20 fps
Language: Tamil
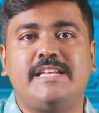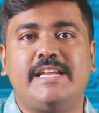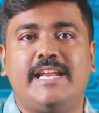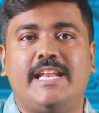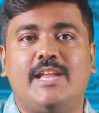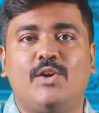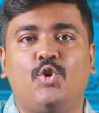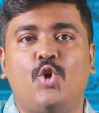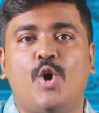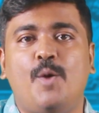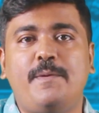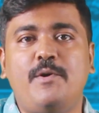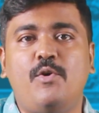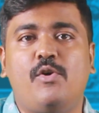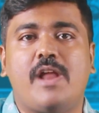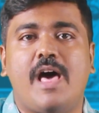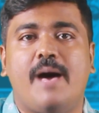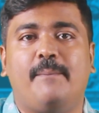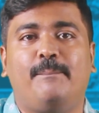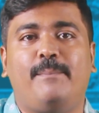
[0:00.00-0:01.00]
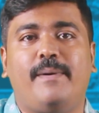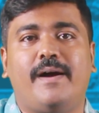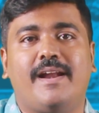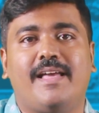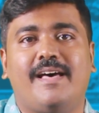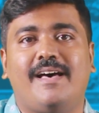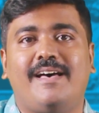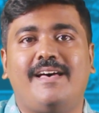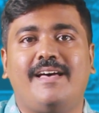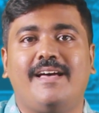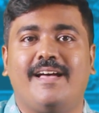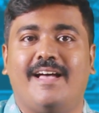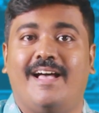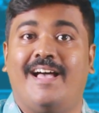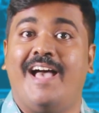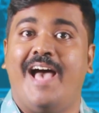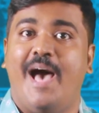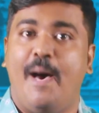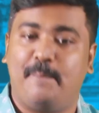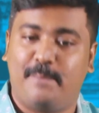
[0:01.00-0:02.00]
சீரியலில் கோபியோட அப்பாடா
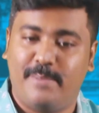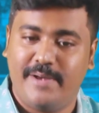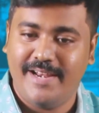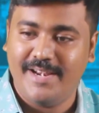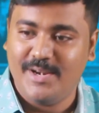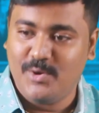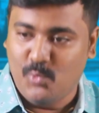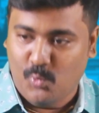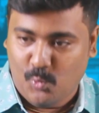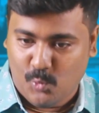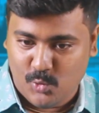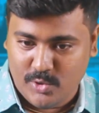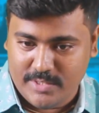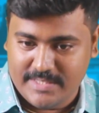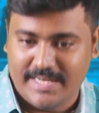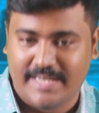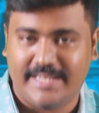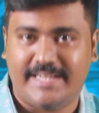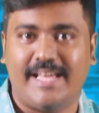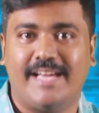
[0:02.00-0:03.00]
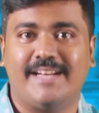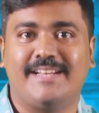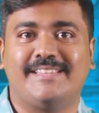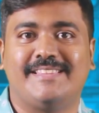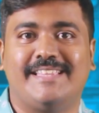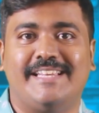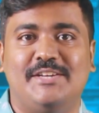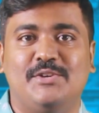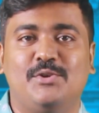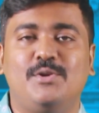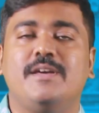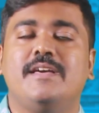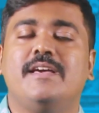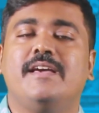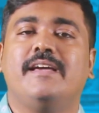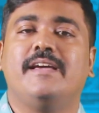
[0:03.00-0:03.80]
அப்படின்னு ஒரு செட்டாக தெரியும்